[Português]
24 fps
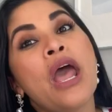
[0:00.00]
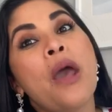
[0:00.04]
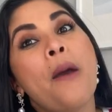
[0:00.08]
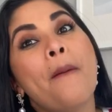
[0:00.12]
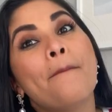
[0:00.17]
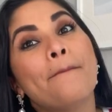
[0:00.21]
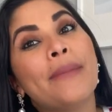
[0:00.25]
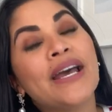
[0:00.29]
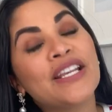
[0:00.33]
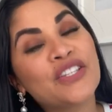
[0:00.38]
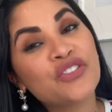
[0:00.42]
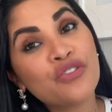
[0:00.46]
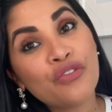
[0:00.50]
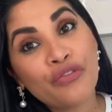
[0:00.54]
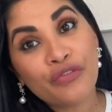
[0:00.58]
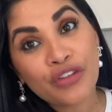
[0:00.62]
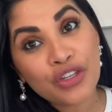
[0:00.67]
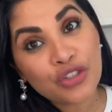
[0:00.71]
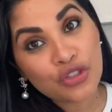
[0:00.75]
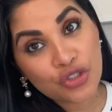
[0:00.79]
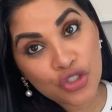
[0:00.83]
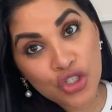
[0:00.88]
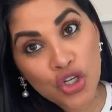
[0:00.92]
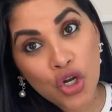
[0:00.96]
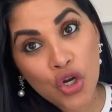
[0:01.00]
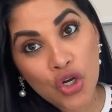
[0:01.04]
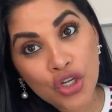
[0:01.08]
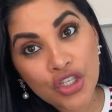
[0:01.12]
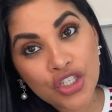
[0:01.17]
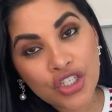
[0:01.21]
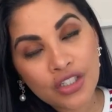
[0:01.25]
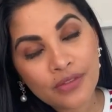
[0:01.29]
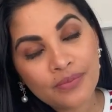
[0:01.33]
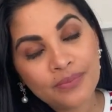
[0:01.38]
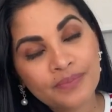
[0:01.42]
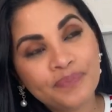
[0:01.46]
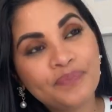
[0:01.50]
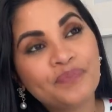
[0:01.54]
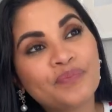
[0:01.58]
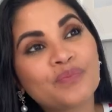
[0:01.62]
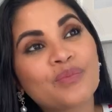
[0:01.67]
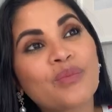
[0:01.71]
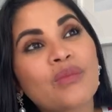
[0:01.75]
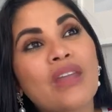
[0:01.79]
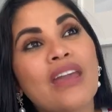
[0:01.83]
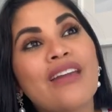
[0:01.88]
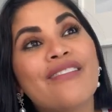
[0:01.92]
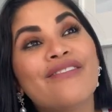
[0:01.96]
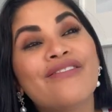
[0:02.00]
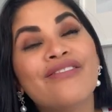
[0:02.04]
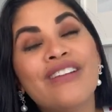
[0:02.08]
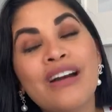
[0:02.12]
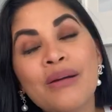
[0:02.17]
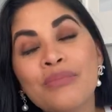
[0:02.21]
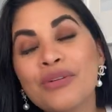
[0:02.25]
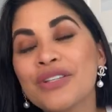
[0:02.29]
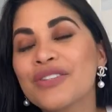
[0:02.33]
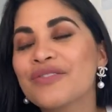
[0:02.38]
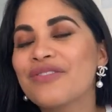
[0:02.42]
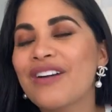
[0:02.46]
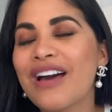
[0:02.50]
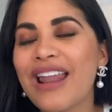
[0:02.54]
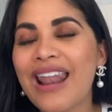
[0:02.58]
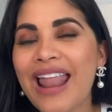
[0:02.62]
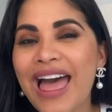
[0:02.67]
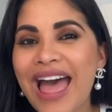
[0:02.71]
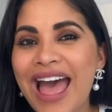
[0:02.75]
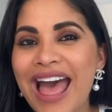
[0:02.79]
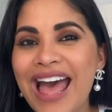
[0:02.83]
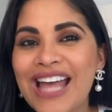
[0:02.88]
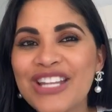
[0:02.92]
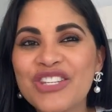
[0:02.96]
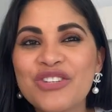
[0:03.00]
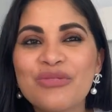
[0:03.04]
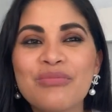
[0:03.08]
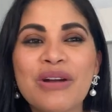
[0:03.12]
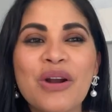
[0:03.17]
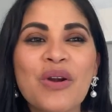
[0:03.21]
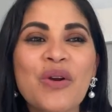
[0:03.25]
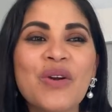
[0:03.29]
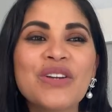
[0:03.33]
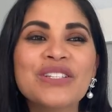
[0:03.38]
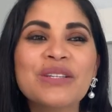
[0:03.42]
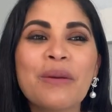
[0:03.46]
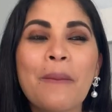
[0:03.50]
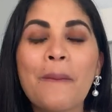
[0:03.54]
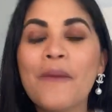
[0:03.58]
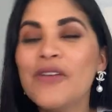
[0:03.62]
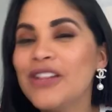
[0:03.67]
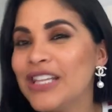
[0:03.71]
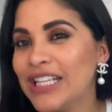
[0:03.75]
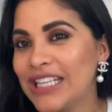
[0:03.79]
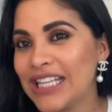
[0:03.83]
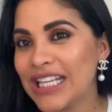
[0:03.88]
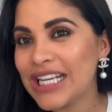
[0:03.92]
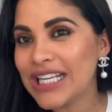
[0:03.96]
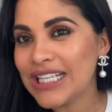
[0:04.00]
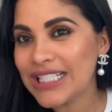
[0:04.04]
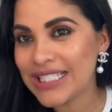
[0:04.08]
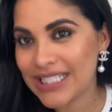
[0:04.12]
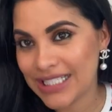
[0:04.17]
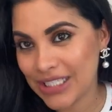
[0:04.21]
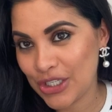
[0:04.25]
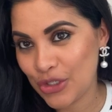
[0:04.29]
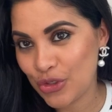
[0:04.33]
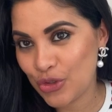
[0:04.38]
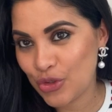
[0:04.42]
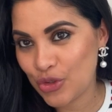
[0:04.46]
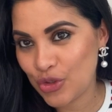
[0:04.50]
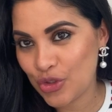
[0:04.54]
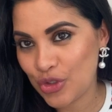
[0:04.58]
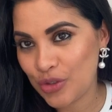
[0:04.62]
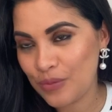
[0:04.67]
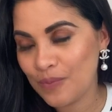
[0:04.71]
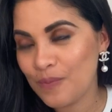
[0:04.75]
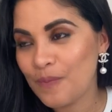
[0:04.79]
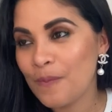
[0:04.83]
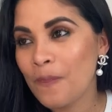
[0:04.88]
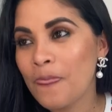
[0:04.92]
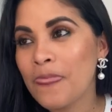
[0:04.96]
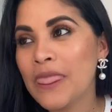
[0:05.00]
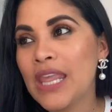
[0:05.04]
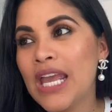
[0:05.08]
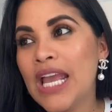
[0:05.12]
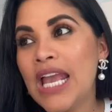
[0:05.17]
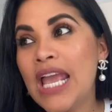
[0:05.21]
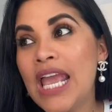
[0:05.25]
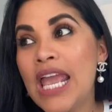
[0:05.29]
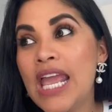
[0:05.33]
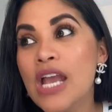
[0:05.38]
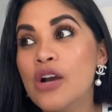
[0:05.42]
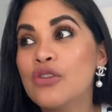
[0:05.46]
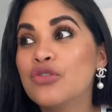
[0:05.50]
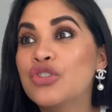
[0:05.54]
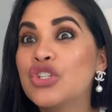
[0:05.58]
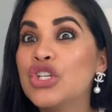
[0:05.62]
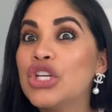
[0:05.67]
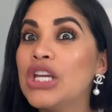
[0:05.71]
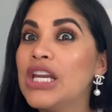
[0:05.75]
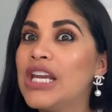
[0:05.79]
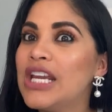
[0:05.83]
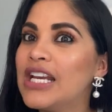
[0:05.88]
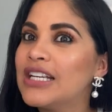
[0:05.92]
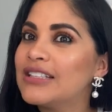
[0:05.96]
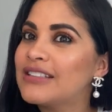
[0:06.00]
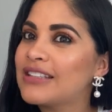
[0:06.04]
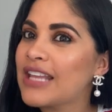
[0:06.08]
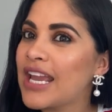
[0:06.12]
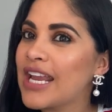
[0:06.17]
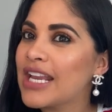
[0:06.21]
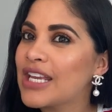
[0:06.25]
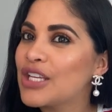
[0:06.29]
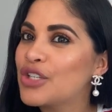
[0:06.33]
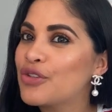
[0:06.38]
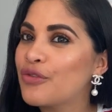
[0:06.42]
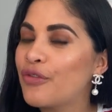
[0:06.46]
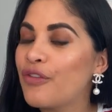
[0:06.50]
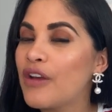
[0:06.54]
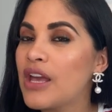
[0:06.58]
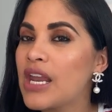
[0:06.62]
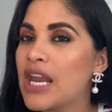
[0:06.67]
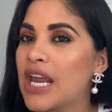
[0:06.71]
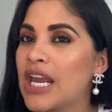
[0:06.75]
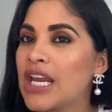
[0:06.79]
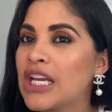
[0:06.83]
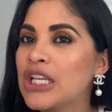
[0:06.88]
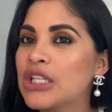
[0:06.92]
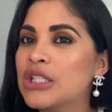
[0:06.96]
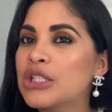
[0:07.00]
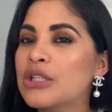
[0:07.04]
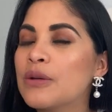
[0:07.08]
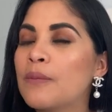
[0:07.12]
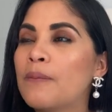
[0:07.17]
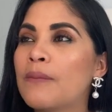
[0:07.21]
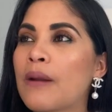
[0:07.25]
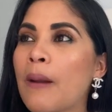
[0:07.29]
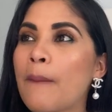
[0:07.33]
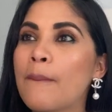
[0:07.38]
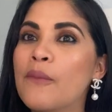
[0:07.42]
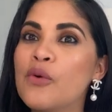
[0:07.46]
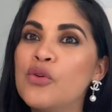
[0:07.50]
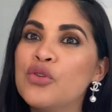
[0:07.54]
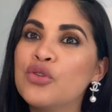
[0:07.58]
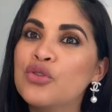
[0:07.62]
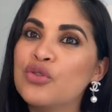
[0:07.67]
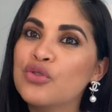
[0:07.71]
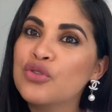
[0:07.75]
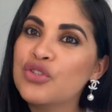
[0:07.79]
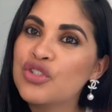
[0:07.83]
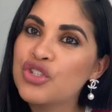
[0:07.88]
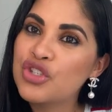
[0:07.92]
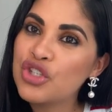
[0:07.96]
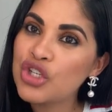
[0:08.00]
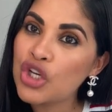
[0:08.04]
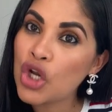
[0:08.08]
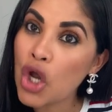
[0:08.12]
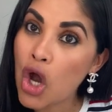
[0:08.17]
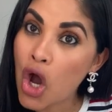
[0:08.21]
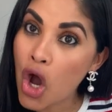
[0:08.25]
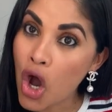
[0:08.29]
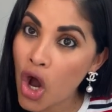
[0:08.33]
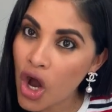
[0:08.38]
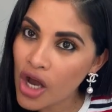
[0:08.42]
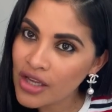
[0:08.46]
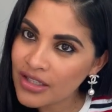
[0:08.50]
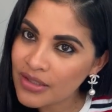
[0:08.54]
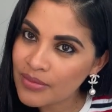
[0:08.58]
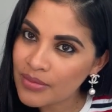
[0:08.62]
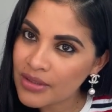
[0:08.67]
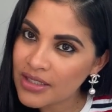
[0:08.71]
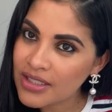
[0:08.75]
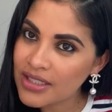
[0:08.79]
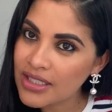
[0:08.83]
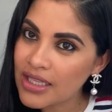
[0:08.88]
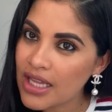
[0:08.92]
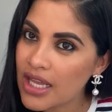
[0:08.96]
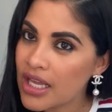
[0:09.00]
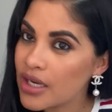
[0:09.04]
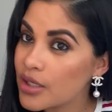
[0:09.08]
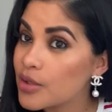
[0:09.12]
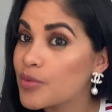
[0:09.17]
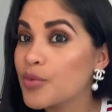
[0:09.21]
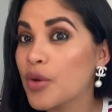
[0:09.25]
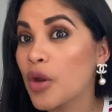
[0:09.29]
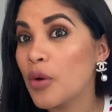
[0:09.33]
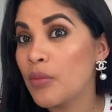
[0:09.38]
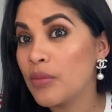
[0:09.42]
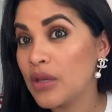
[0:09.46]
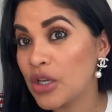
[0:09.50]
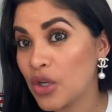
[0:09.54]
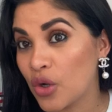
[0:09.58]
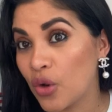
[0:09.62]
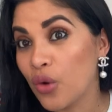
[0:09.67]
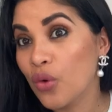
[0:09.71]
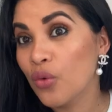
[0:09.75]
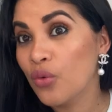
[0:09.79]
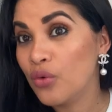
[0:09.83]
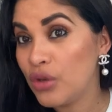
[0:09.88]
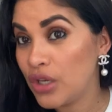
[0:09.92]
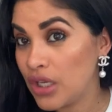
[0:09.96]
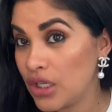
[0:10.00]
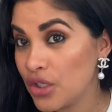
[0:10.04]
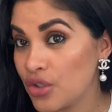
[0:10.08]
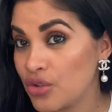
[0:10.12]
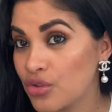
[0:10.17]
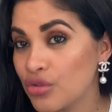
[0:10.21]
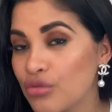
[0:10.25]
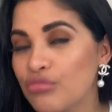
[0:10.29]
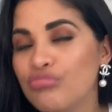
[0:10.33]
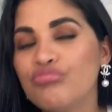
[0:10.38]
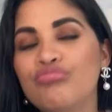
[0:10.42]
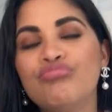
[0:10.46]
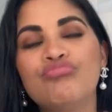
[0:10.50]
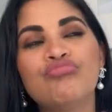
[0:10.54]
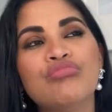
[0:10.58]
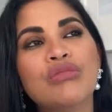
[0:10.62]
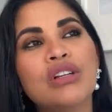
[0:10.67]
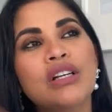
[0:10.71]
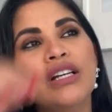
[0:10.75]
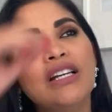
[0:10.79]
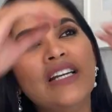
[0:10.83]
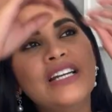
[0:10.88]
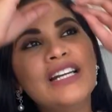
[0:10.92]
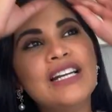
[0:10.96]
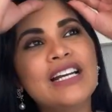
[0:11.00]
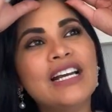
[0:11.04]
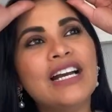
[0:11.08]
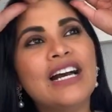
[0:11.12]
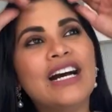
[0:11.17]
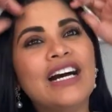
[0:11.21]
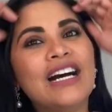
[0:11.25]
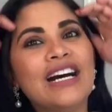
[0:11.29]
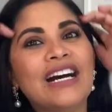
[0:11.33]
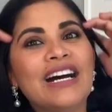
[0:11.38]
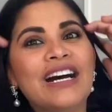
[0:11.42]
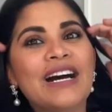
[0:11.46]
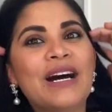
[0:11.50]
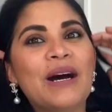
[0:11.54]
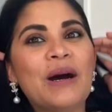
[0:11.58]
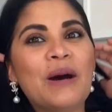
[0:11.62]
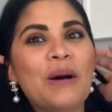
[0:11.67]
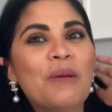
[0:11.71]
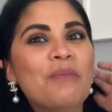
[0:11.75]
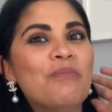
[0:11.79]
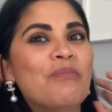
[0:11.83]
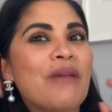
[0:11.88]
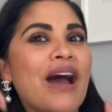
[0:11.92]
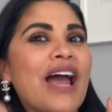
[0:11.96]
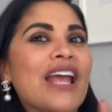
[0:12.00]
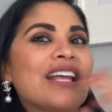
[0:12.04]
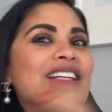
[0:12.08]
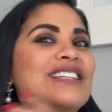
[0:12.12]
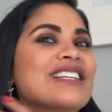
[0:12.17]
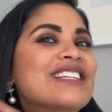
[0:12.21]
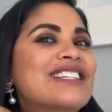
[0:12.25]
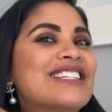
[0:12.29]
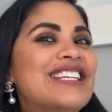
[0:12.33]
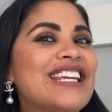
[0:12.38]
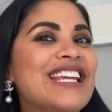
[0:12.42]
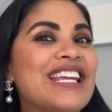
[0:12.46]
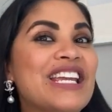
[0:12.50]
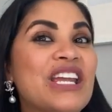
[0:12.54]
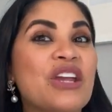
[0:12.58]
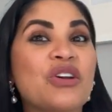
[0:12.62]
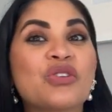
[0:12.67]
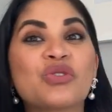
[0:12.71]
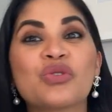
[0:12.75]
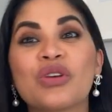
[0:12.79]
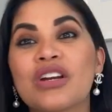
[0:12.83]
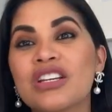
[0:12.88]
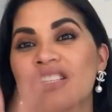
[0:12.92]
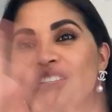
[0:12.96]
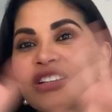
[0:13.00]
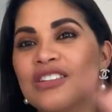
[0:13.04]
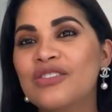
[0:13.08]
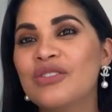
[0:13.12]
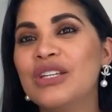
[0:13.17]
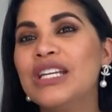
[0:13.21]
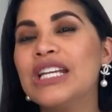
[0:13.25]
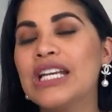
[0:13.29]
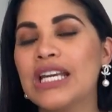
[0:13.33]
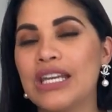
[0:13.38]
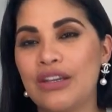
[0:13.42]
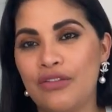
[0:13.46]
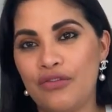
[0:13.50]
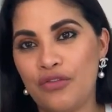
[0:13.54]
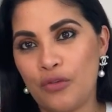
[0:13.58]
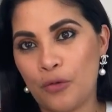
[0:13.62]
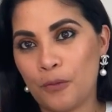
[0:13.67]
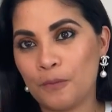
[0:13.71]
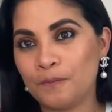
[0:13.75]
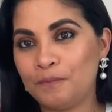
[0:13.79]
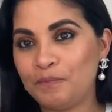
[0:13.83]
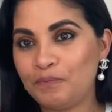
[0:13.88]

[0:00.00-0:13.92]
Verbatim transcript: Mas no vídeo de hoje, vamos falar de uma coisa muito interessante. Eu diria até que diferente para muitos de nós brasileiros, porque eu me incluo nisso, uh, mas assim, que eu tô achando incrível.